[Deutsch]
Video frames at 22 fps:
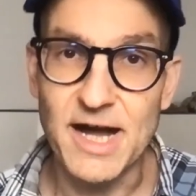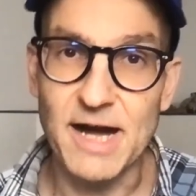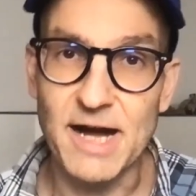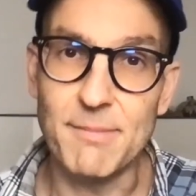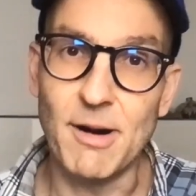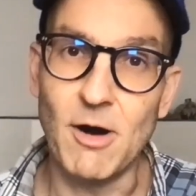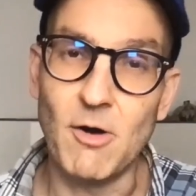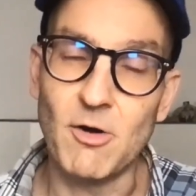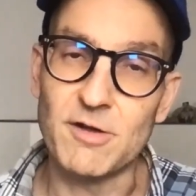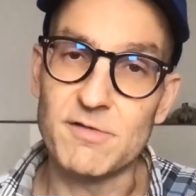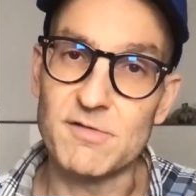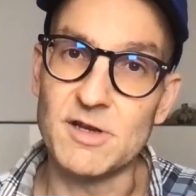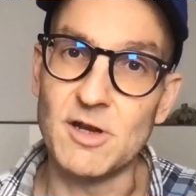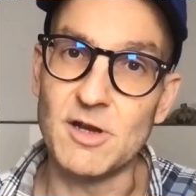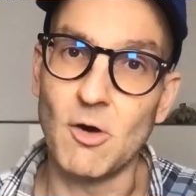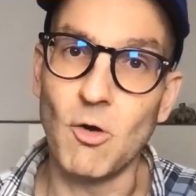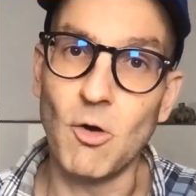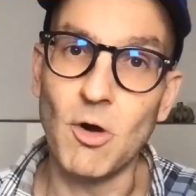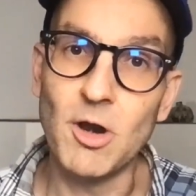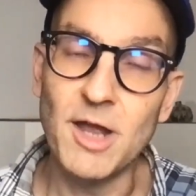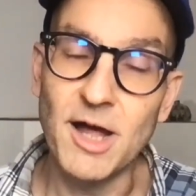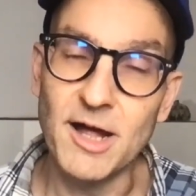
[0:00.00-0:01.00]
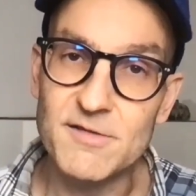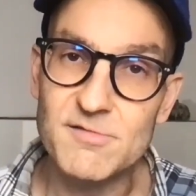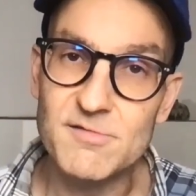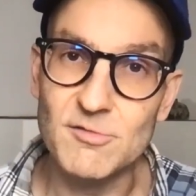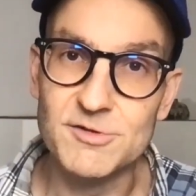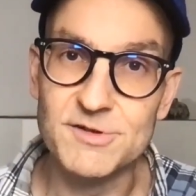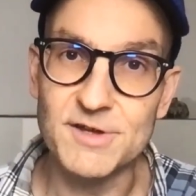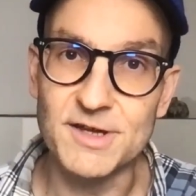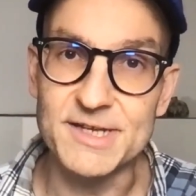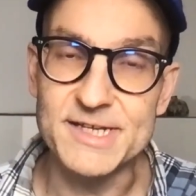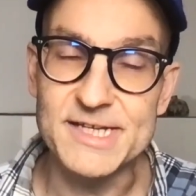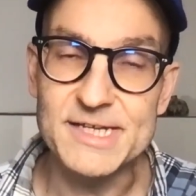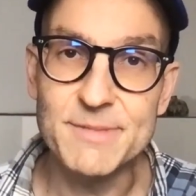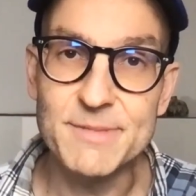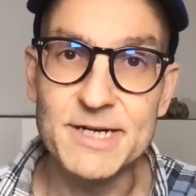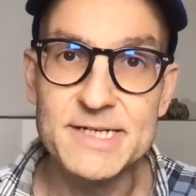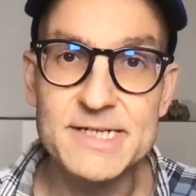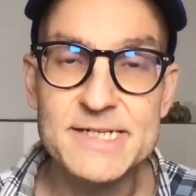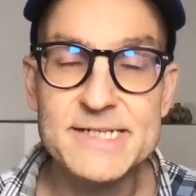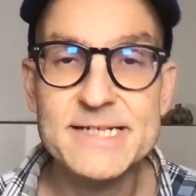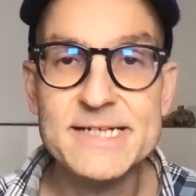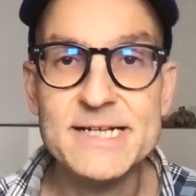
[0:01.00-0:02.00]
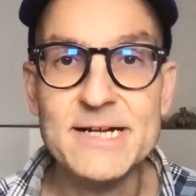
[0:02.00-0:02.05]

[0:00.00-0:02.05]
aber auch in seiner Rolle als Unternehmer,